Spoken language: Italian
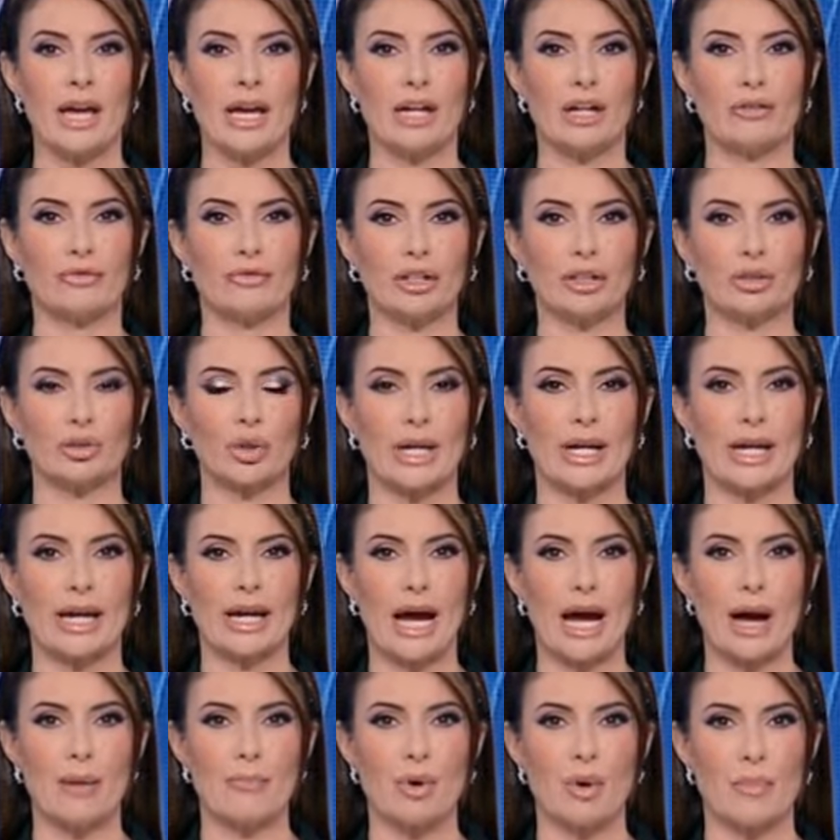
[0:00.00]
Il fattore
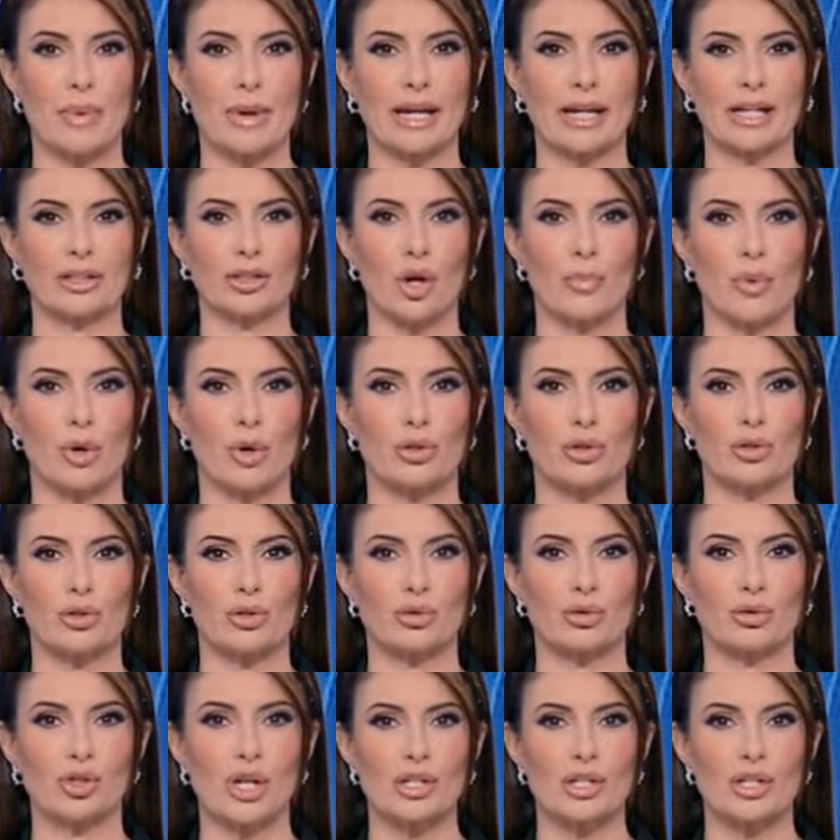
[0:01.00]
campo perché dopo il
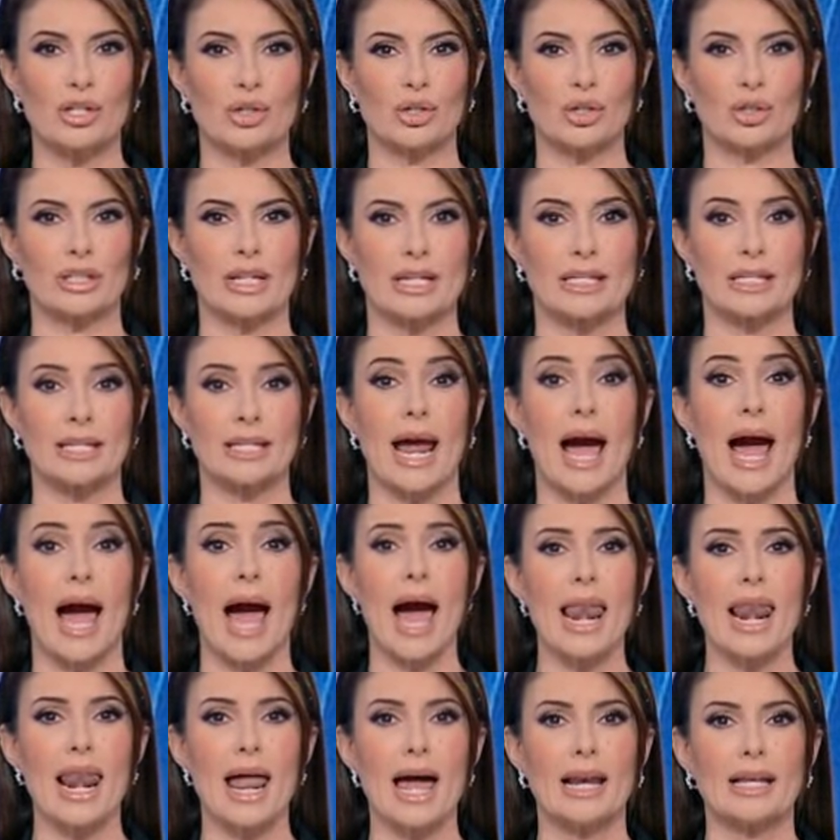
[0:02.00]
successo di ieri sera
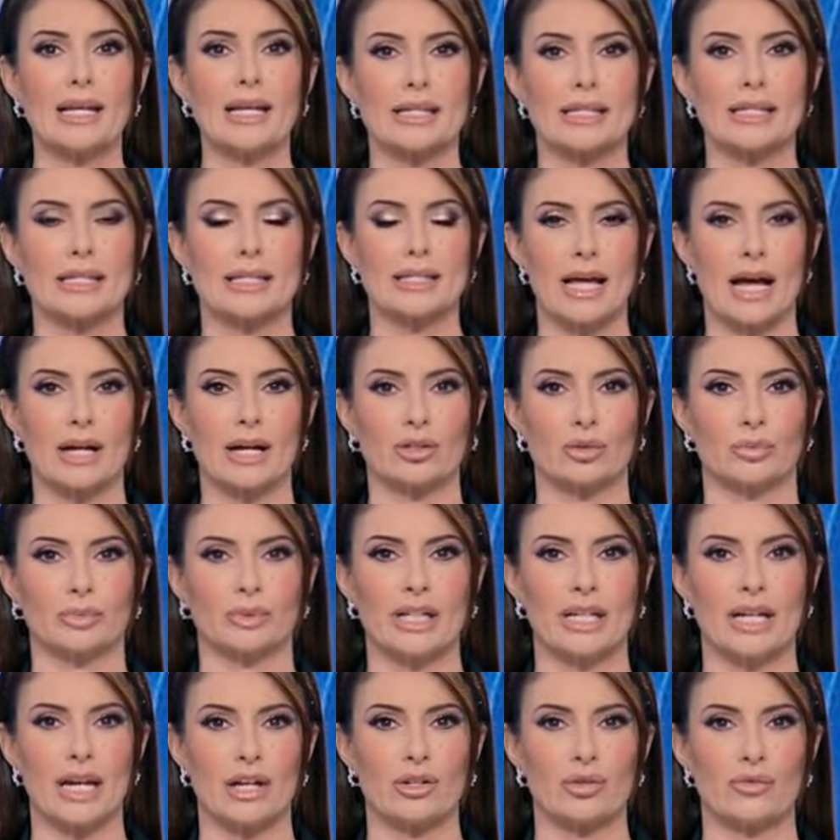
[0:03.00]
all'Allianz
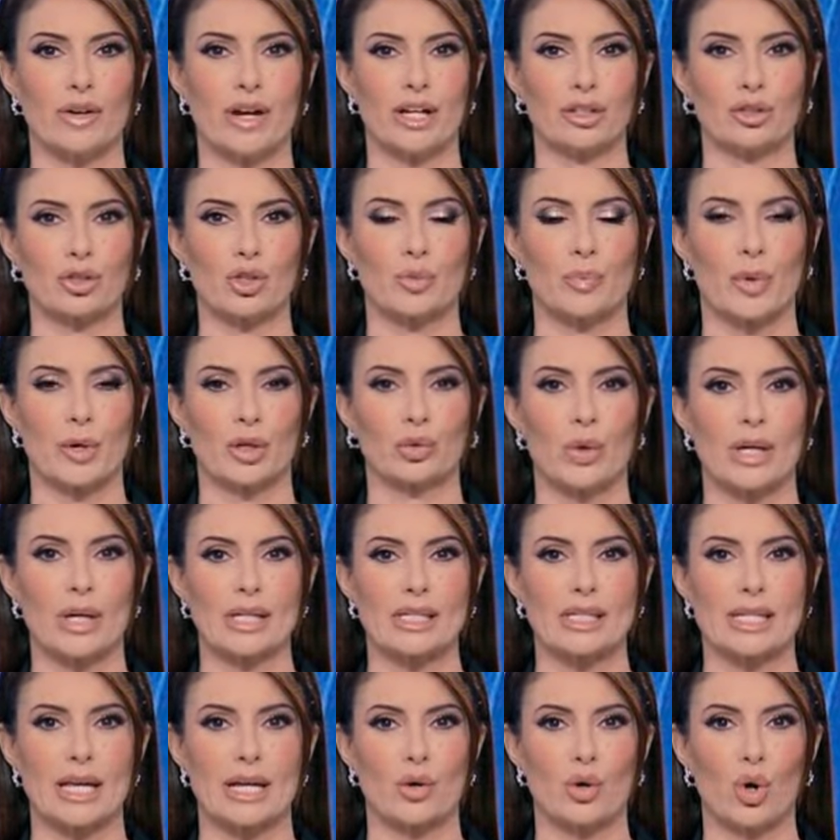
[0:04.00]
Stadium della Juventus per
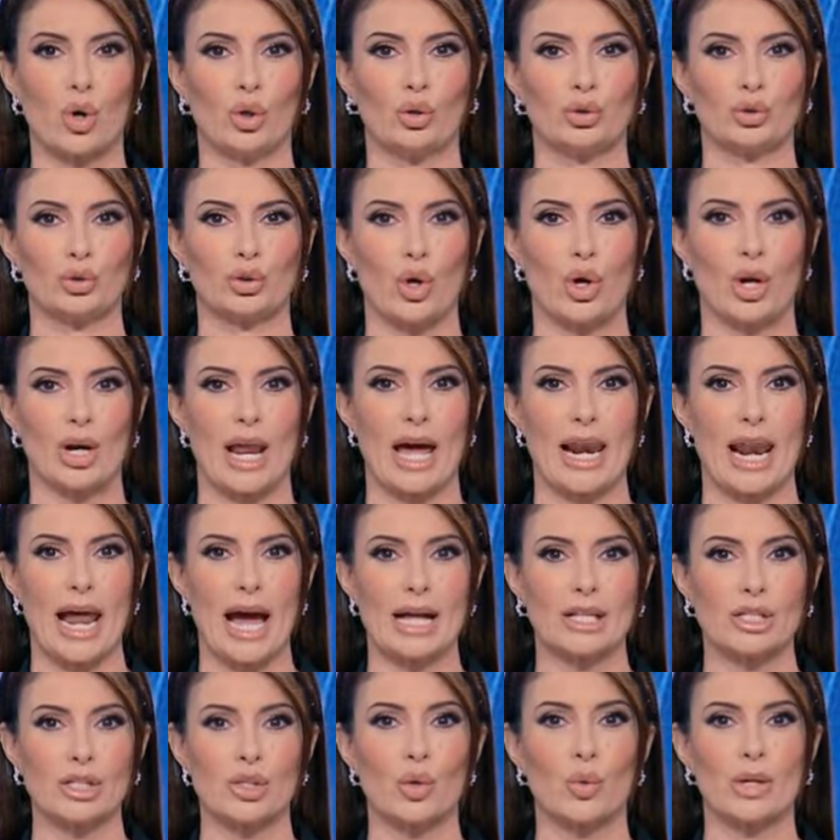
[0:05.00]
2-0 contro la
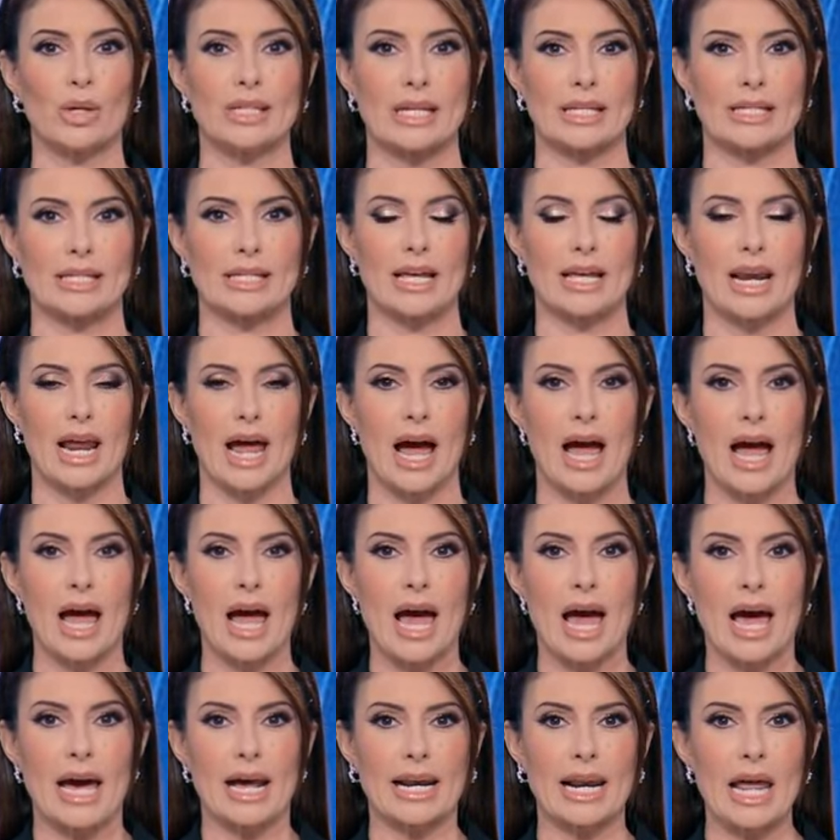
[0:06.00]
Lazio, questa sera
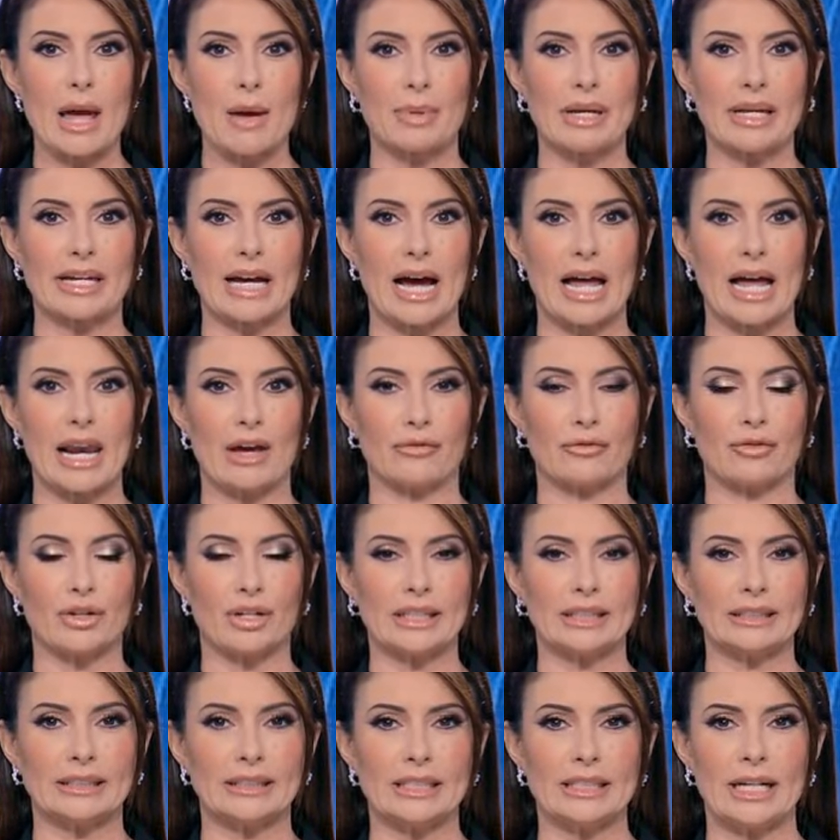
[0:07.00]
replica la
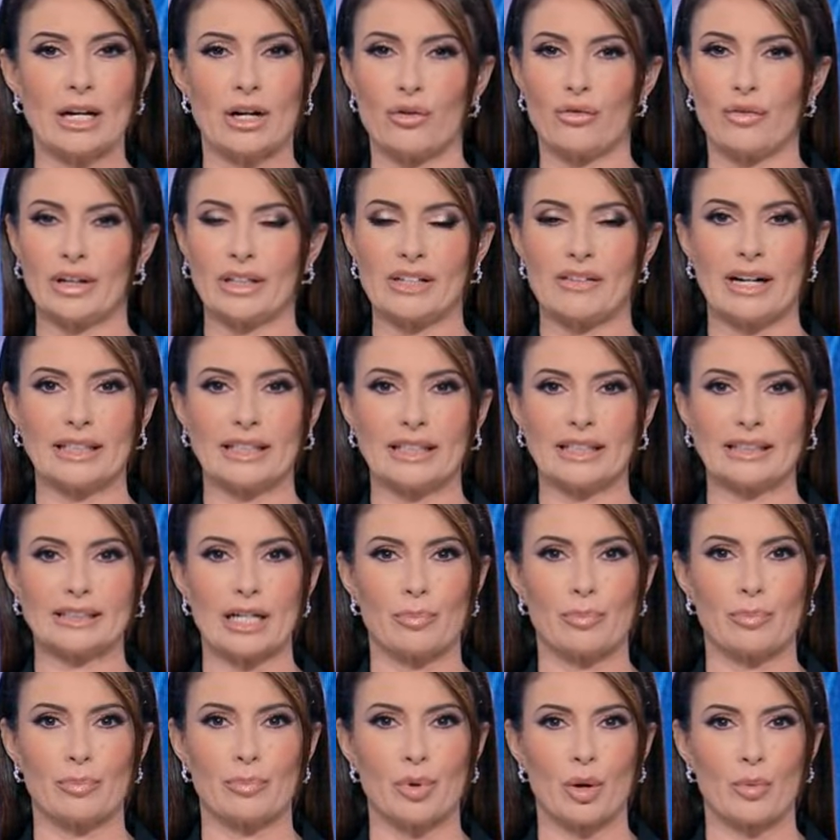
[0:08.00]
Fiorentina, lo fa davanti al
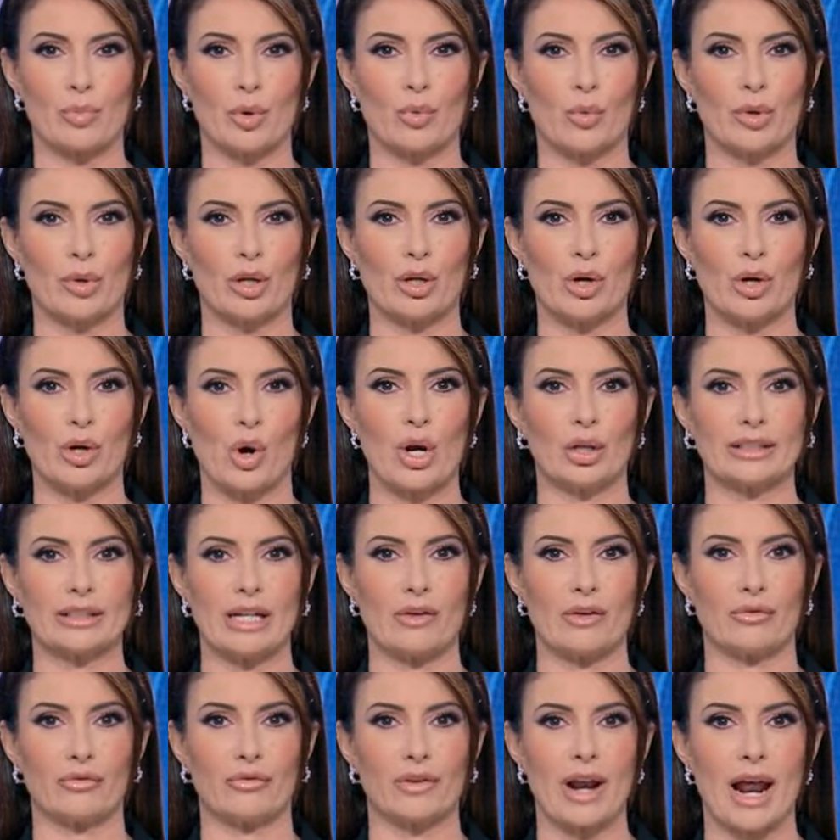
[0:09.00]
proprio pubblico quello
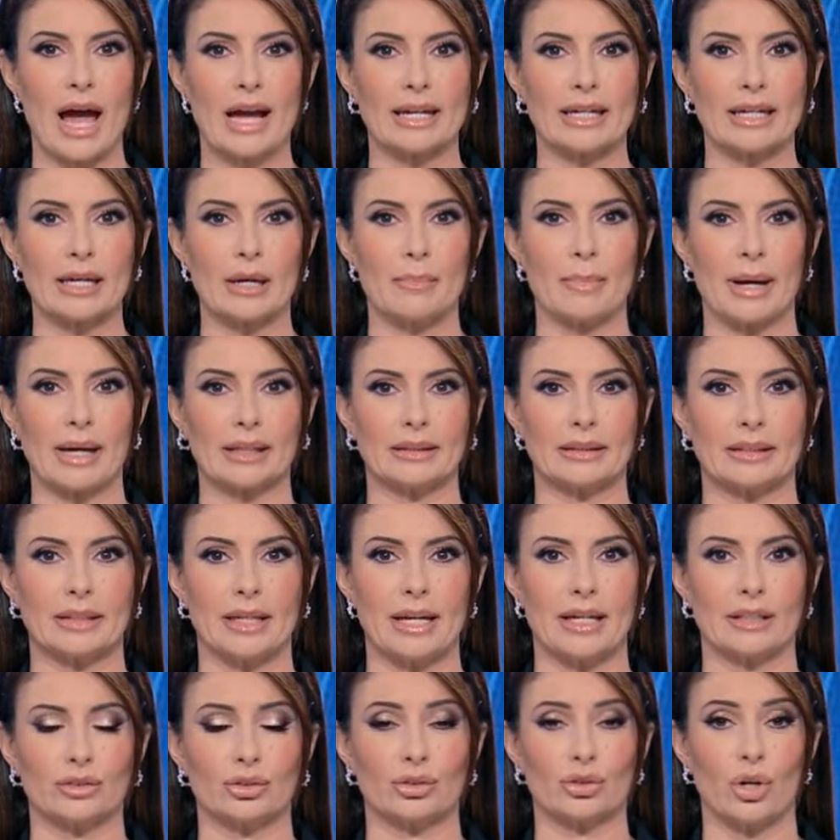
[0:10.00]
del Franchi
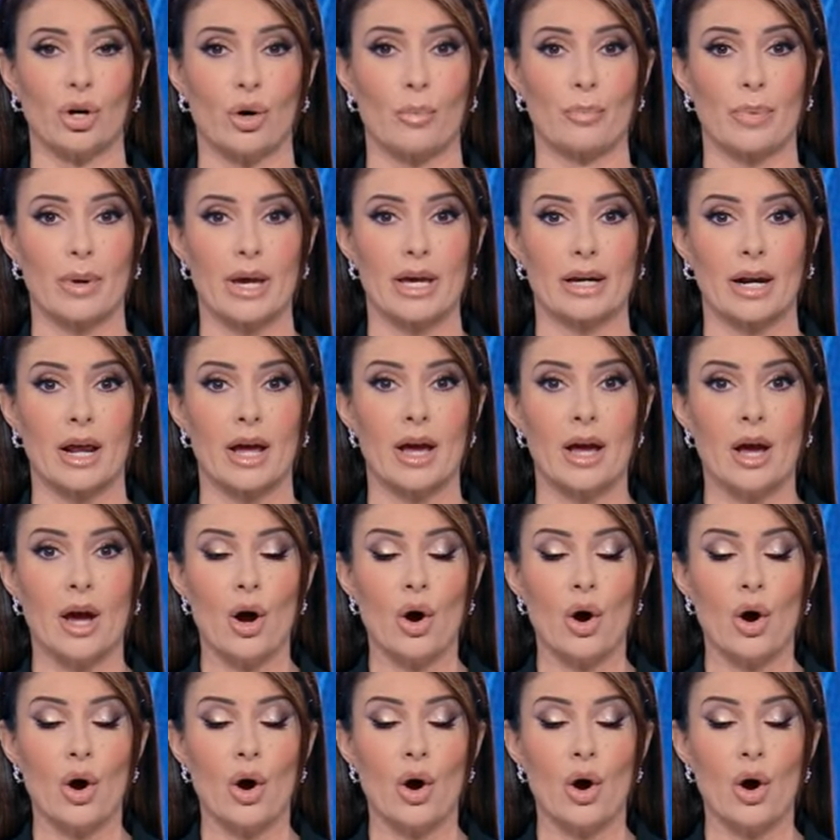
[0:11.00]
battendo per